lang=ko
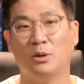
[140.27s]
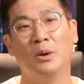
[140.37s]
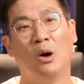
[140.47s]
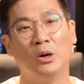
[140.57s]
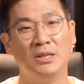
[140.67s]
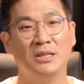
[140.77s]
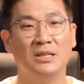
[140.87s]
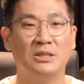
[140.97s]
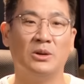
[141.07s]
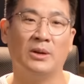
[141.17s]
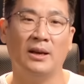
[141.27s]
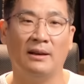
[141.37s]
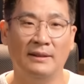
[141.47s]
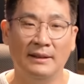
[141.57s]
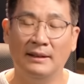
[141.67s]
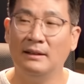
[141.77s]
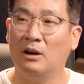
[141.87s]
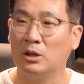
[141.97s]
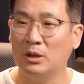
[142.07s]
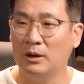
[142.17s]
정말 어린 시절에
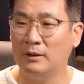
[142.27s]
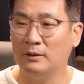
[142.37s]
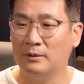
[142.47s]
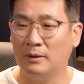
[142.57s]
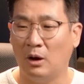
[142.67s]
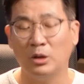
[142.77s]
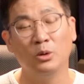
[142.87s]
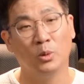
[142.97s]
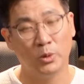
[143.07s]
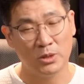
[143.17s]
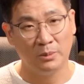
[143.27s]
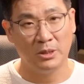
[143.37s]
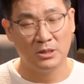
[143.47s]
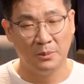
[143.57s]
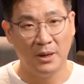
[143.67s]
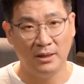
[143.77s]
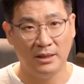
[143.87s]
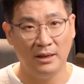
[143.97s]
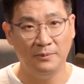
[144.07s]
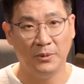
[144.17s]
어떤 어떤 오디오 장비를 접하느냐